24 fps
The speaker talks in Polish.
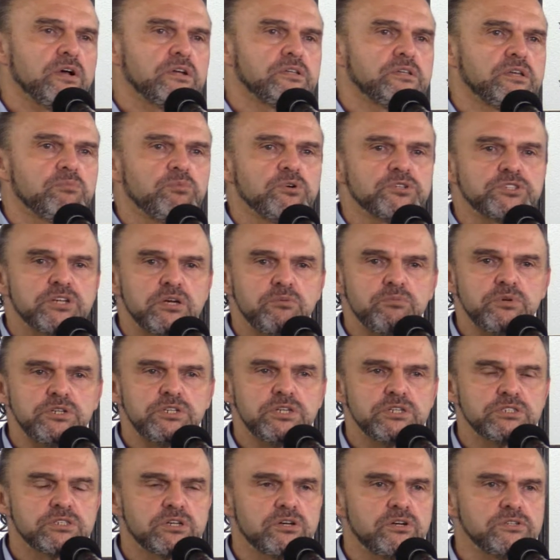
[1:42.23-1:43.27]
Nie możemy
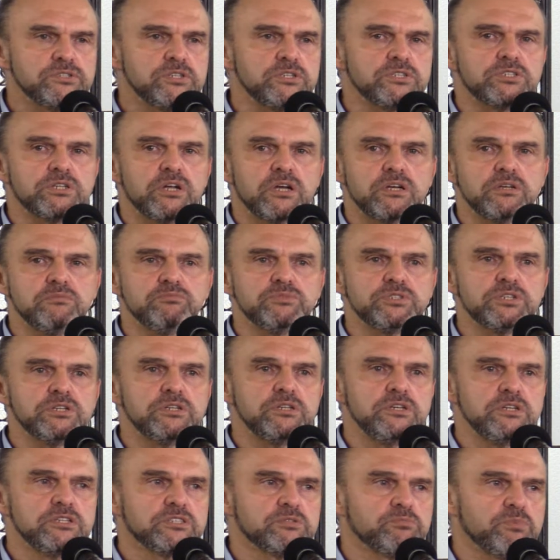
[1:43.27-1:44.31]
się zgodzić z takim
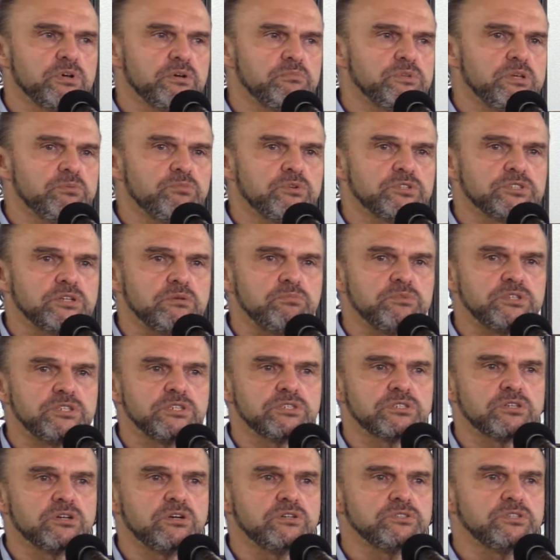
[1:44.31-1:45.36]
cynizmem, nie możemy się
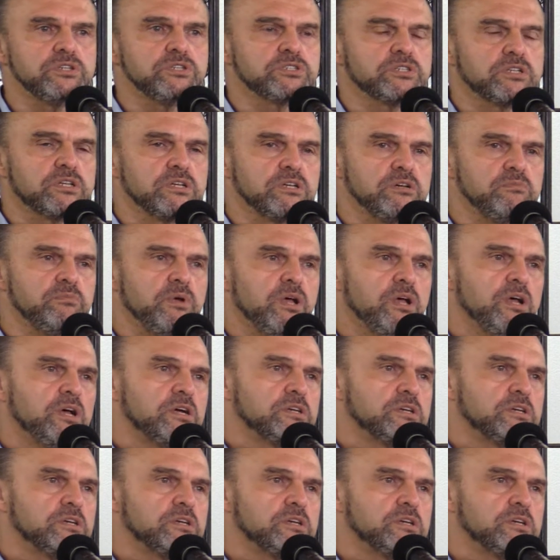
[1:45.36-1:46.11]
zgodzić z tym,